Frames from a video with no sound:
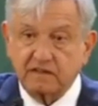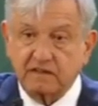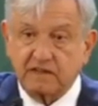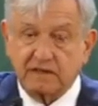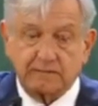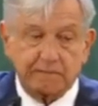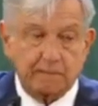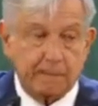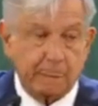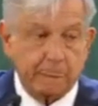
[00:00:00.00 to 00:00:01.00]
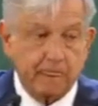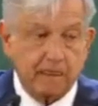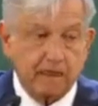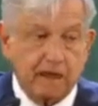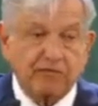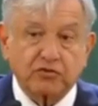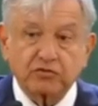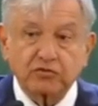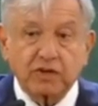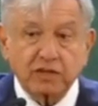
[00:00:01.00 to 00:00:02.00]
Eh,
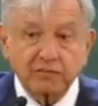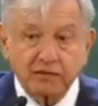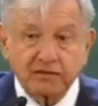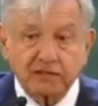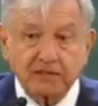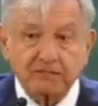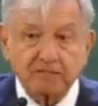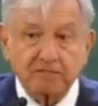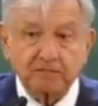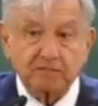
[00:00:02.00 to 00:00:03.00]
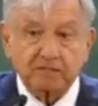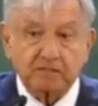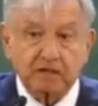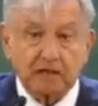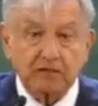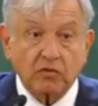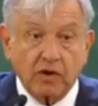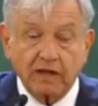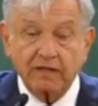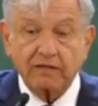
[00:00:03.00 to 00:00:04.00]
afortunadamente ya
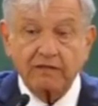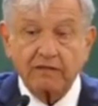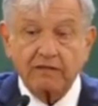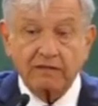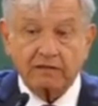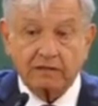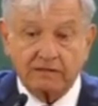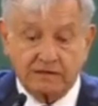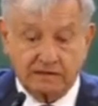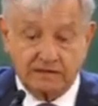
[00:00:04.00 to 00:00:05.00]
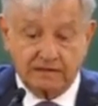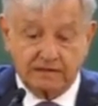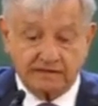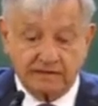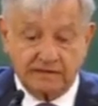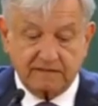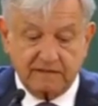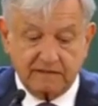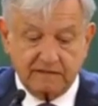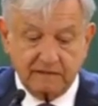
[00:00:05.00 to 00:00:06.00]
no hay eh,
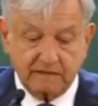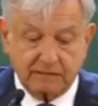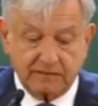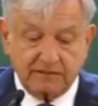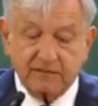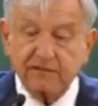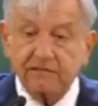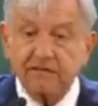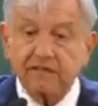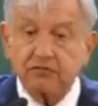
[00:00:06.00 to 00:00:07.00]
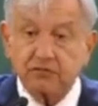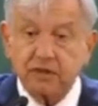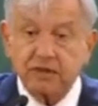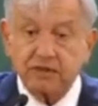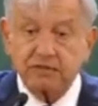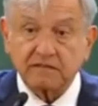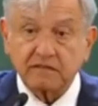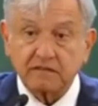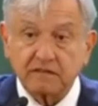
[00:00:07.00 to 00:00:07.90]
desgracias, pérdidas de vidas humanas,